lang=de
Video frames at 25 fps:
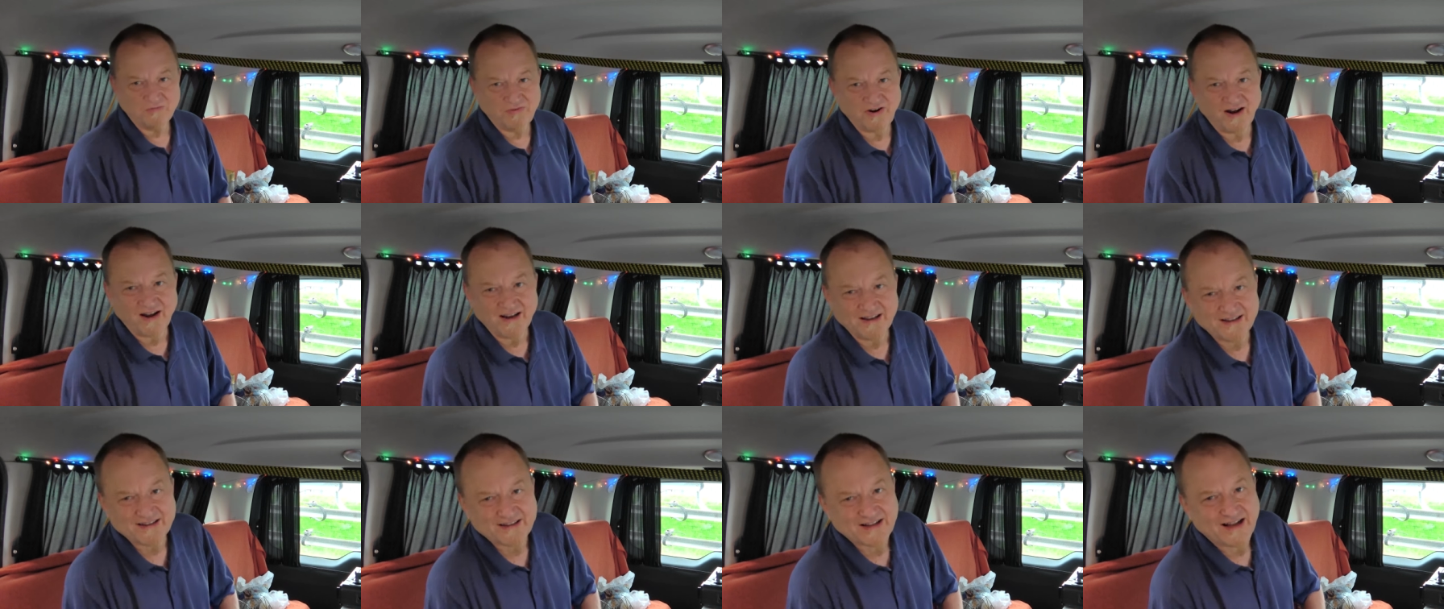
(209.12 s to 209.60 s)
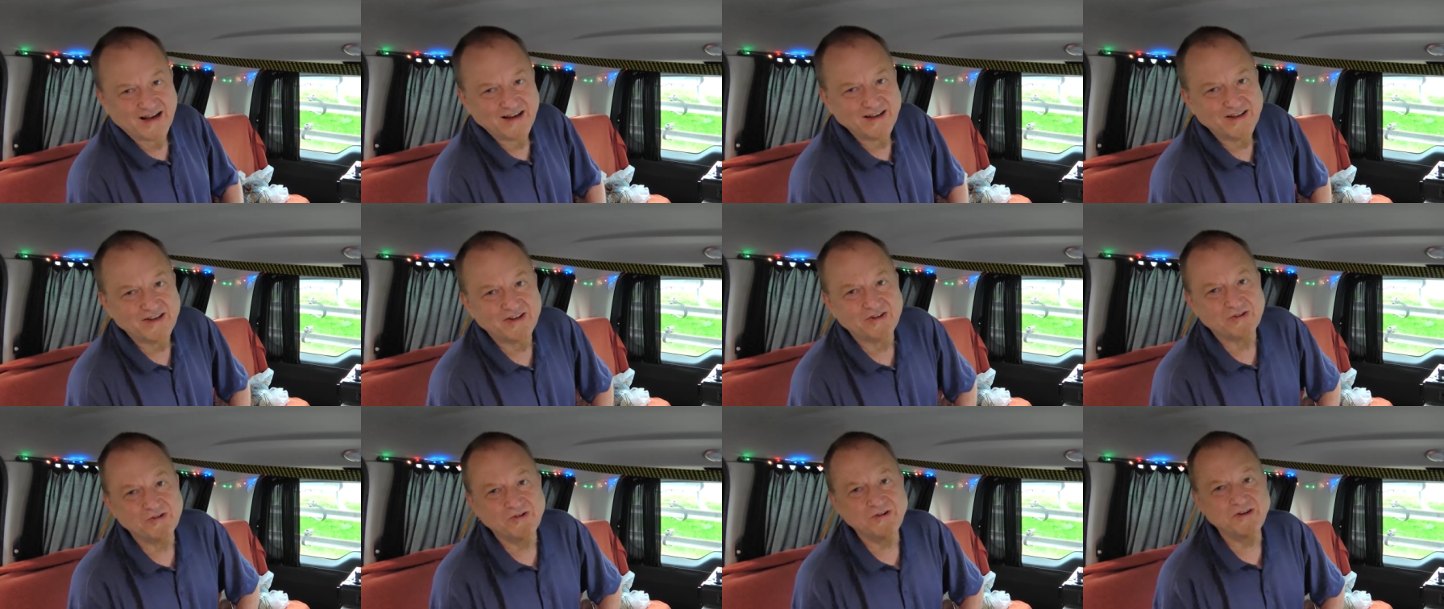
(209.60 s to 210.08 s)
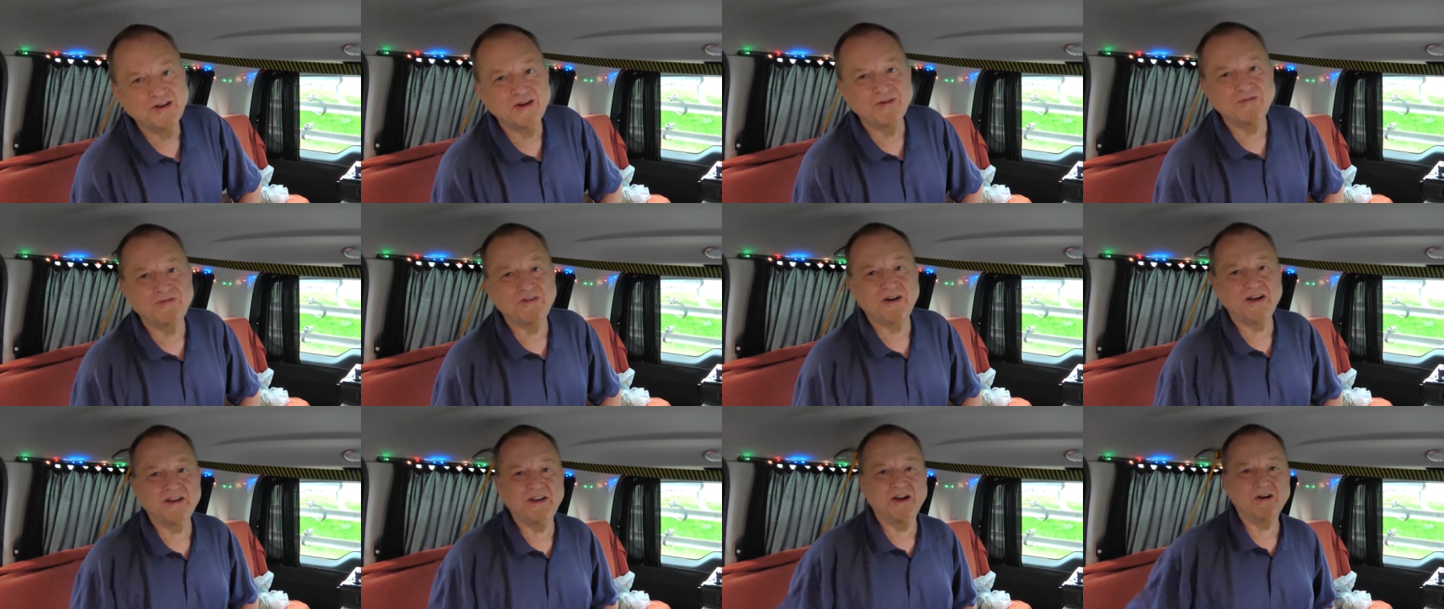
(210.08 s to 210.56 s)
fast Angst so
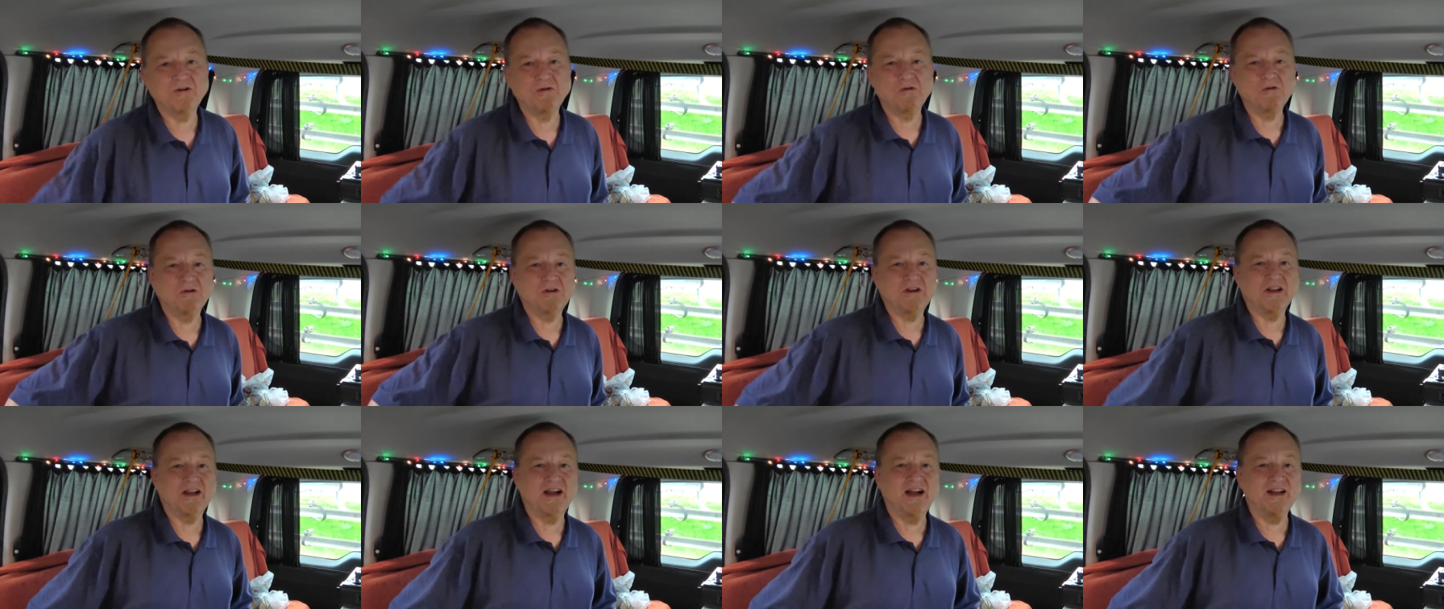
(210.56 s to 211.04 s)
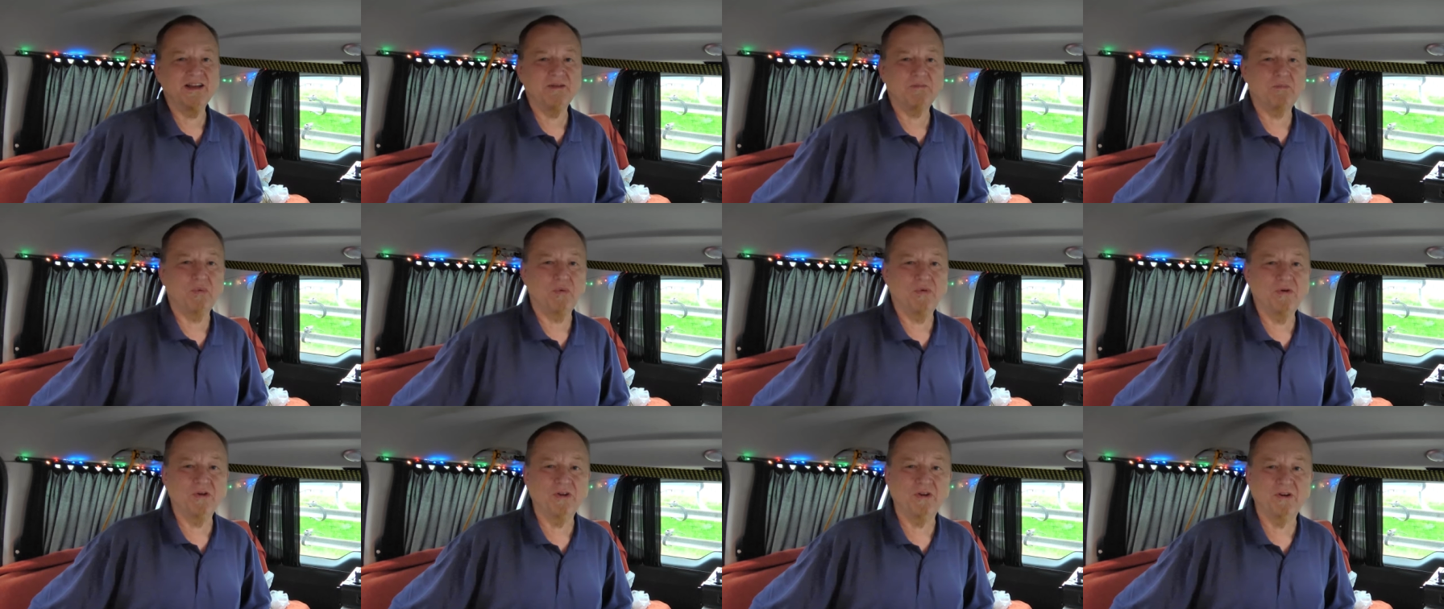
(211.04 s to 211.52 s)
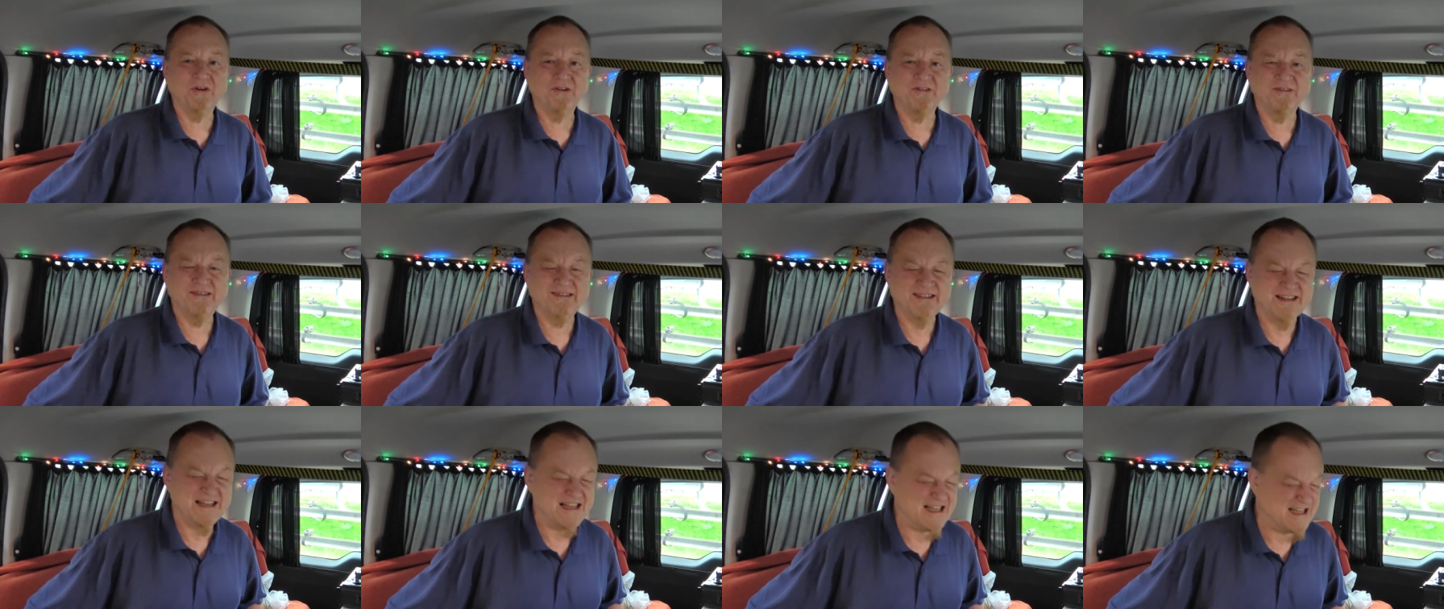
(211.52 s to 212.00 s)
ungefähr. Da guckte ganz böse
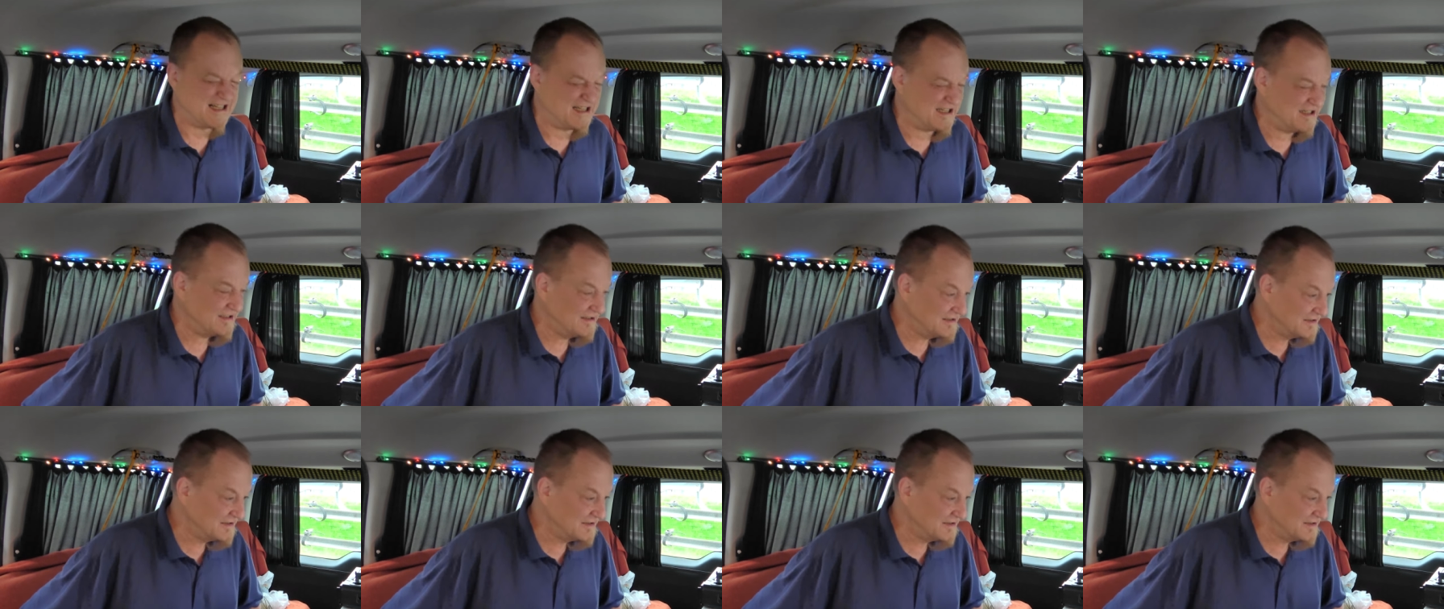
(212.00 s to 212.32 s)
und ah.